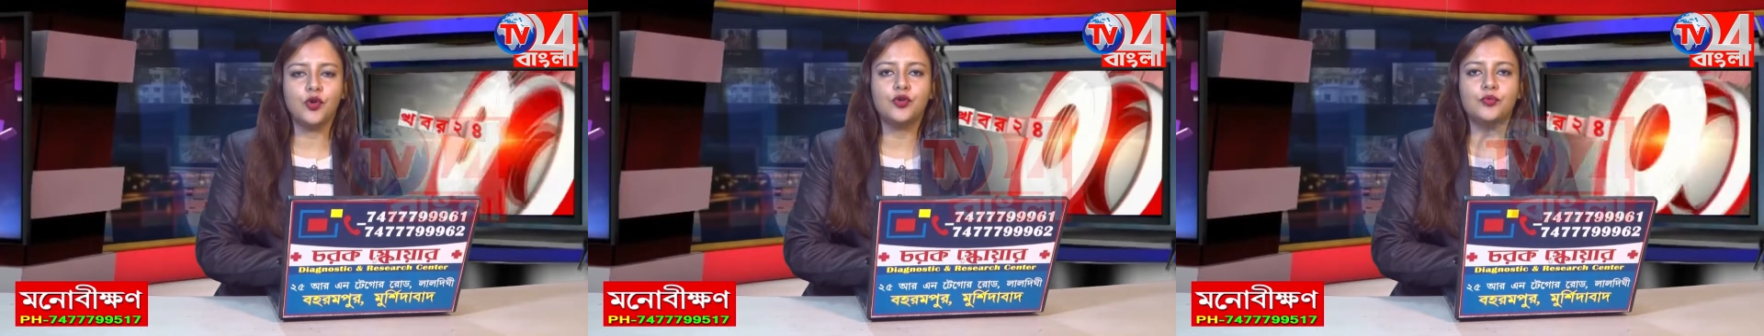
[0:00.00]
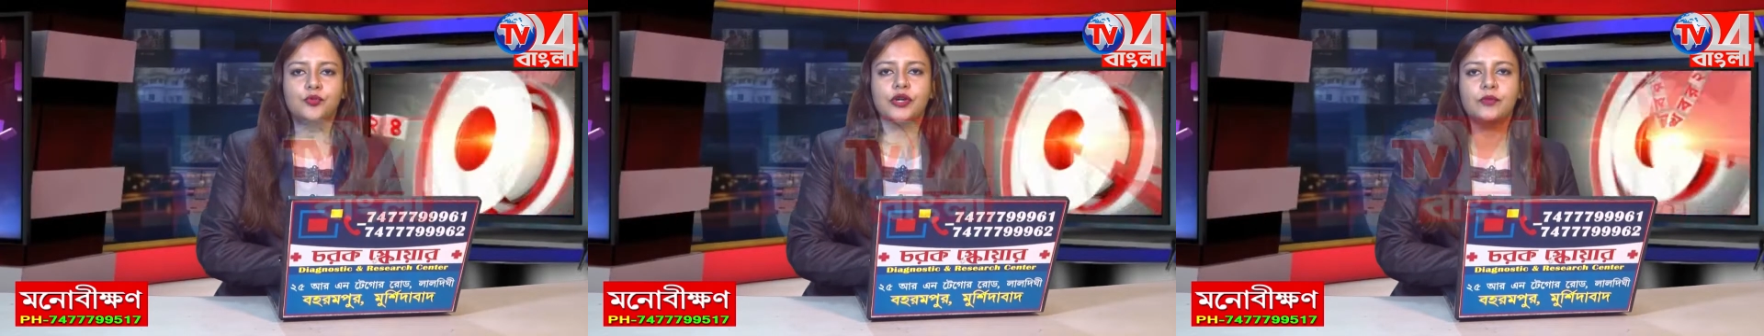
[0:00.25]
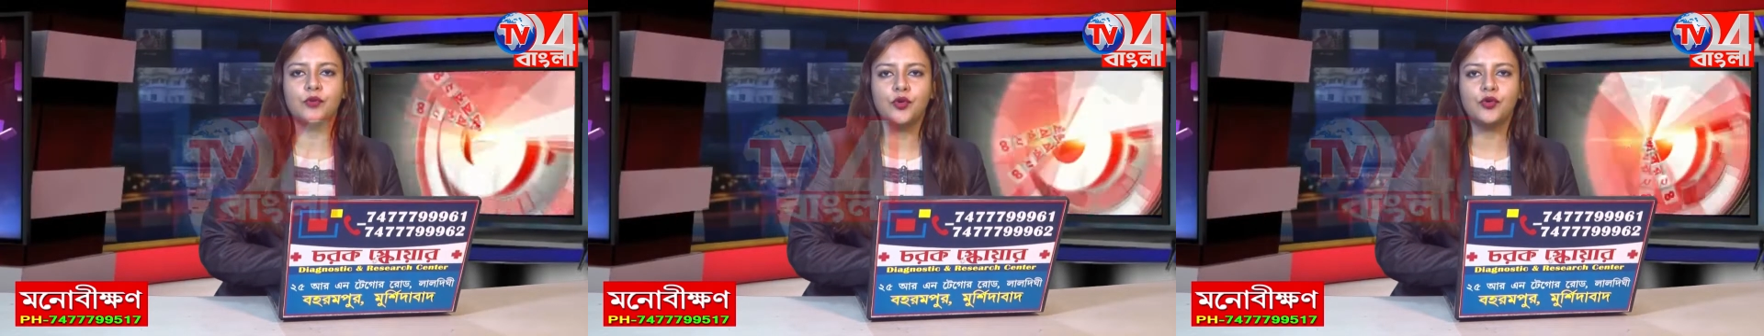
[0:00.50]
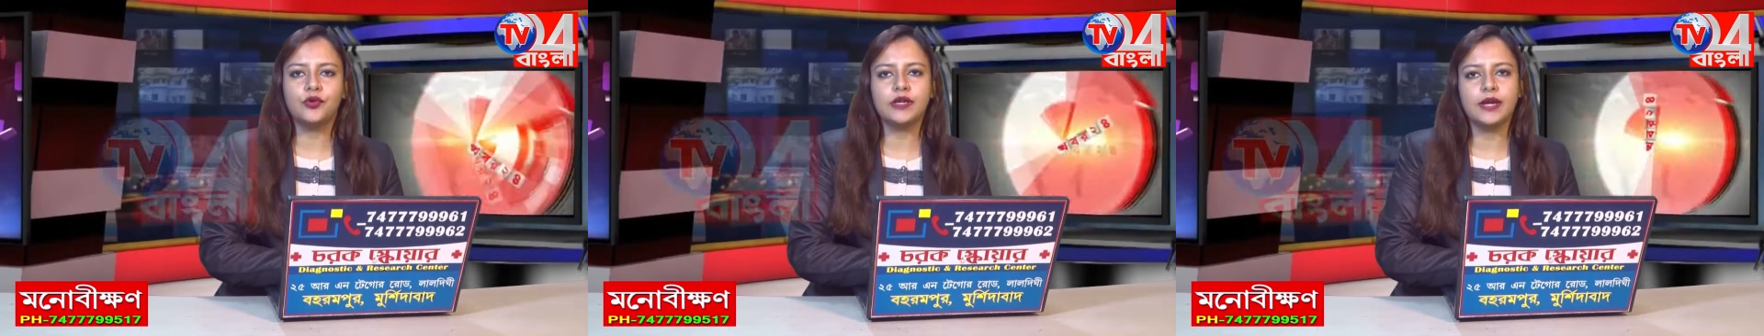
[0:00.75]
বহরমপুরের
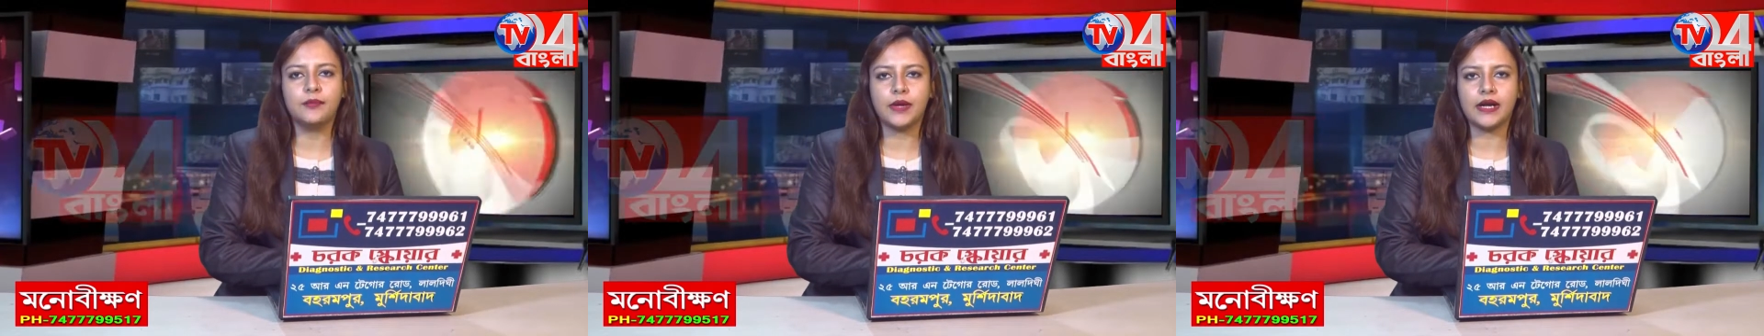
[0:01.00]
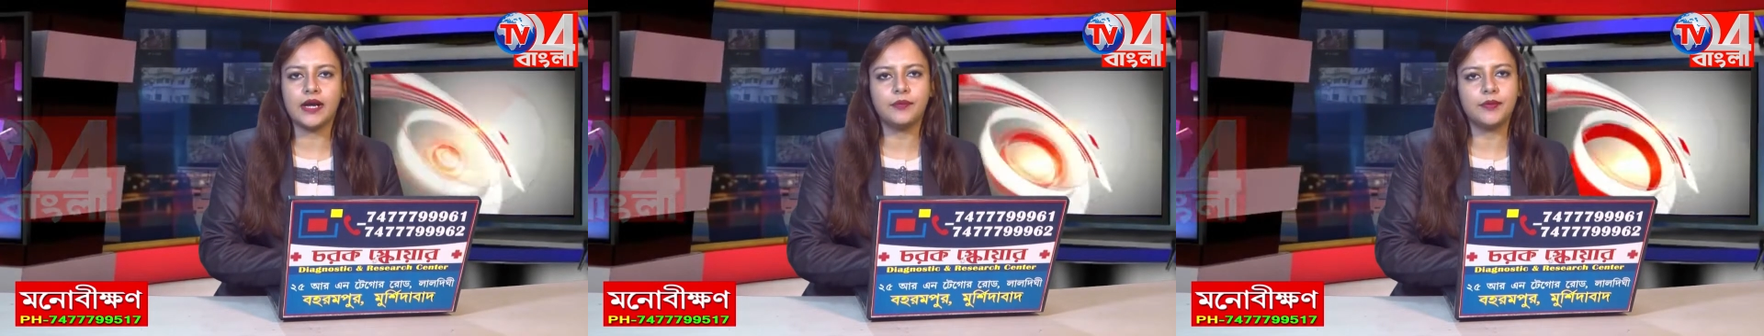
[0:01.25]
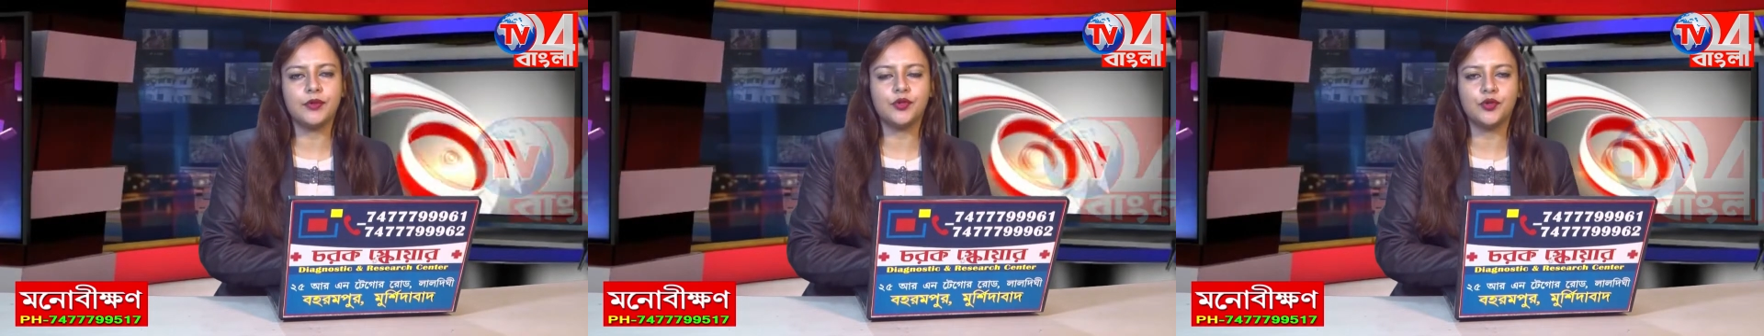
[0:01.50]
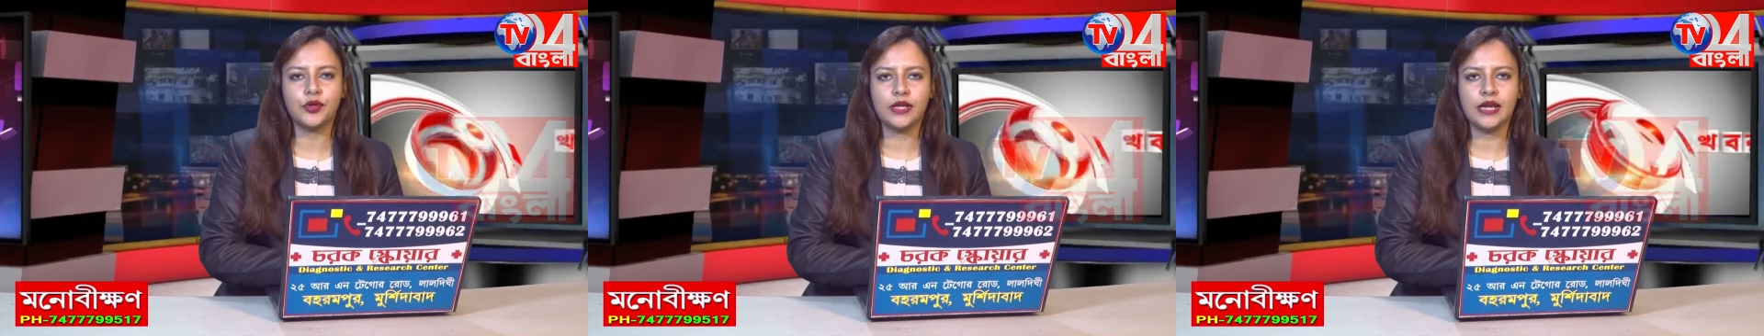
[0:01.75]
মোহন রায় পাড়ার
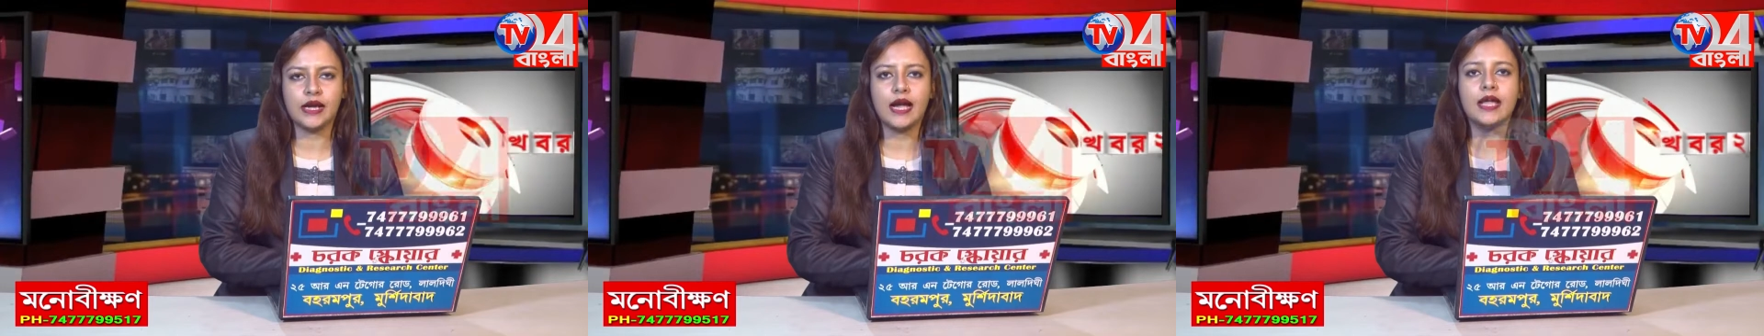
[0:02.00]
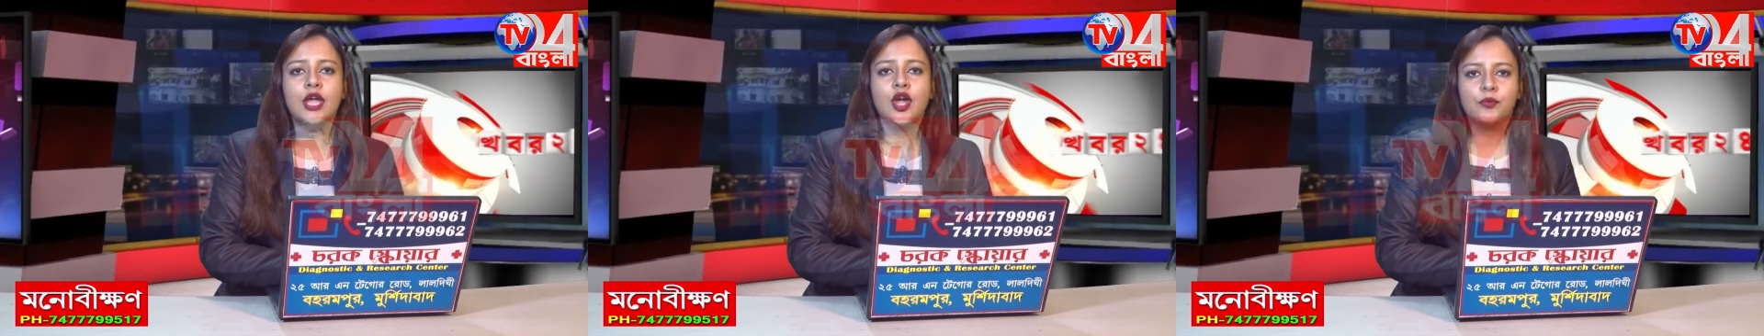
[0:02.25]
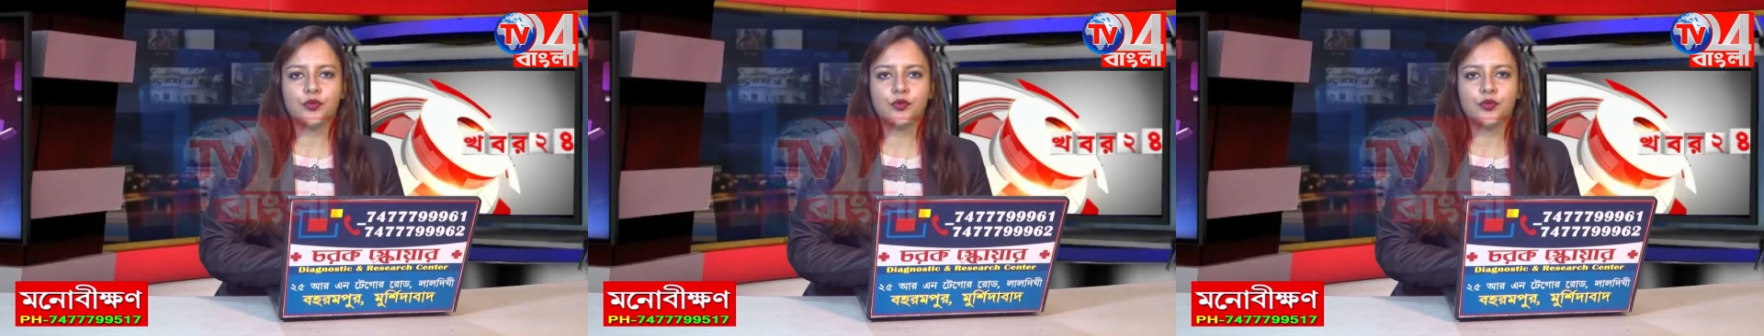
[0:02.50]
বিভিন্ন এলাকায়